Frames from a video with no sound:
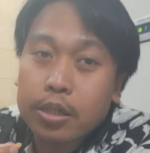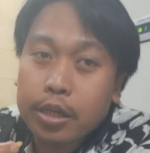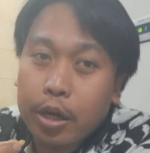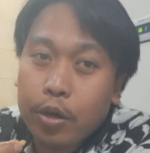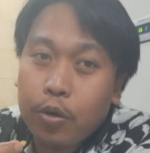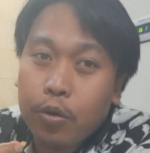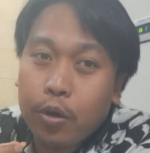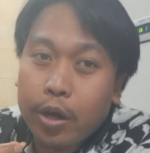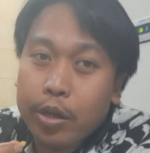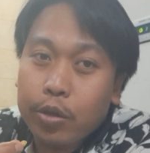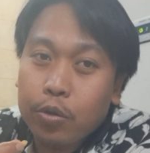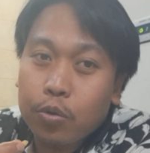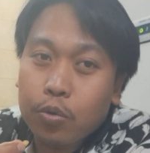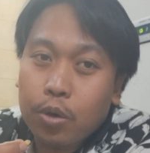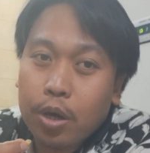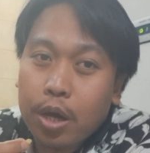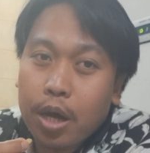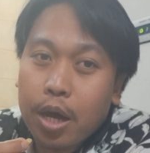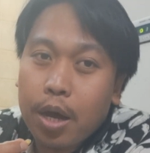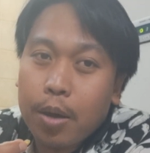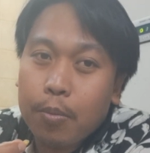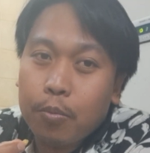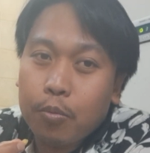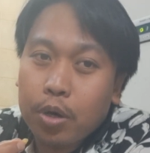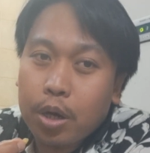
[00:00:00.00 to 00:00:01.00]
Saya doain
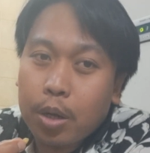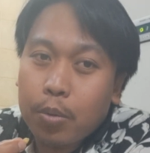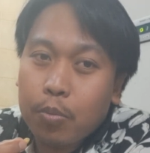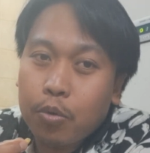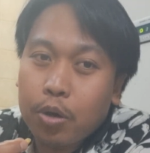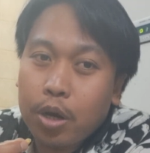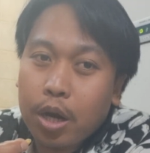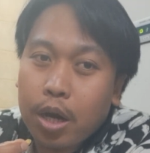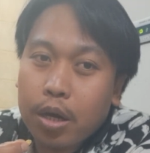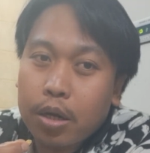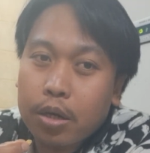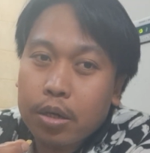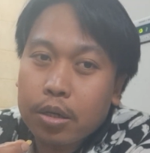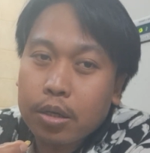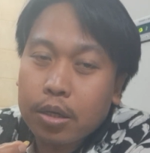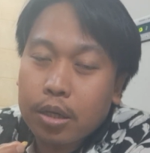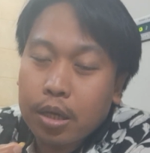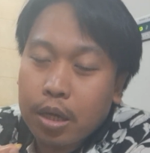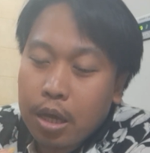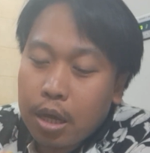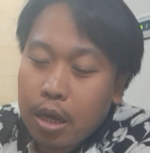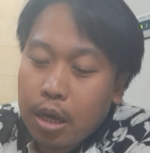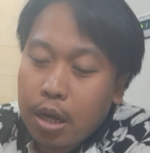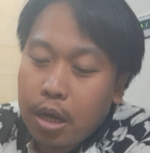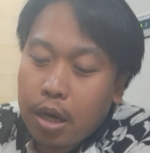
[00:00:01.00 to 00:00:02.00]
juga mudah-mudahan
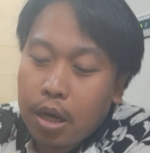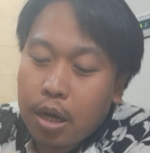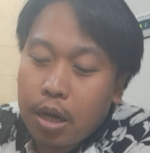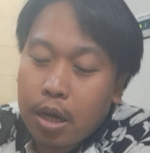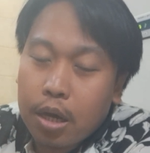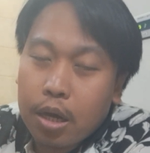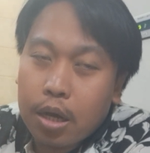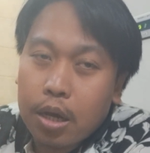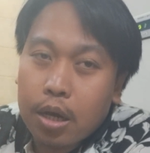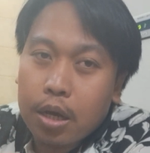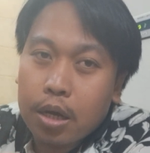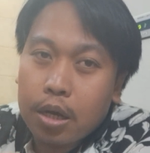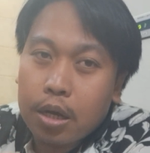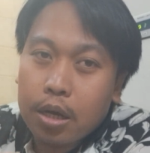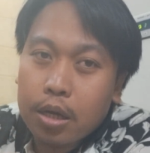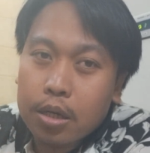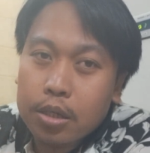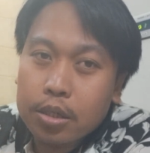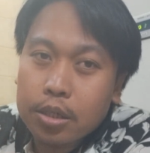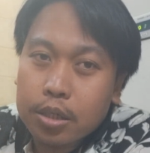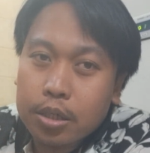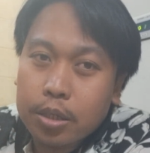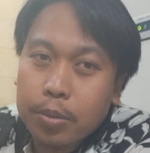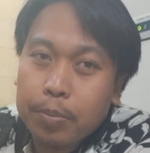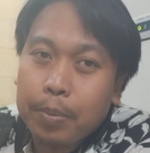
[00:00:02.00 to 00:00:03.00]
uh,
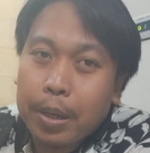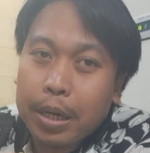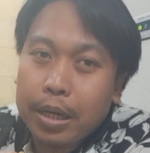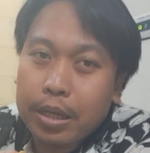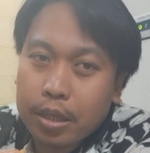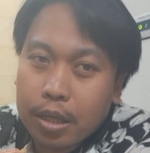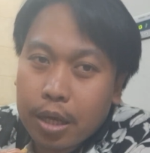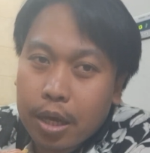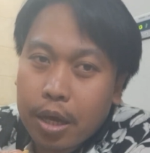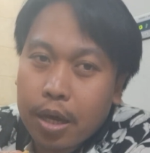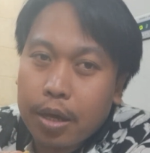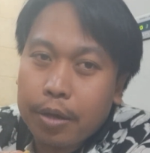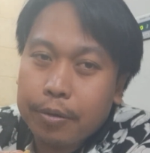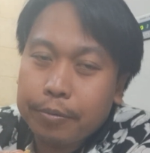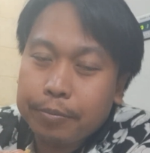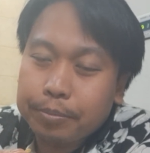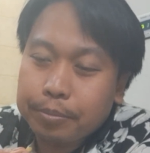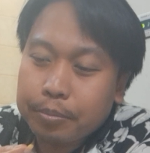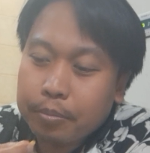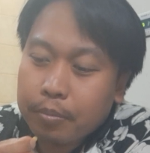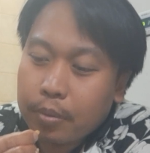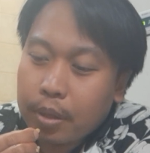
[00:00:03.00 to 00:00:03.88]
secepatnya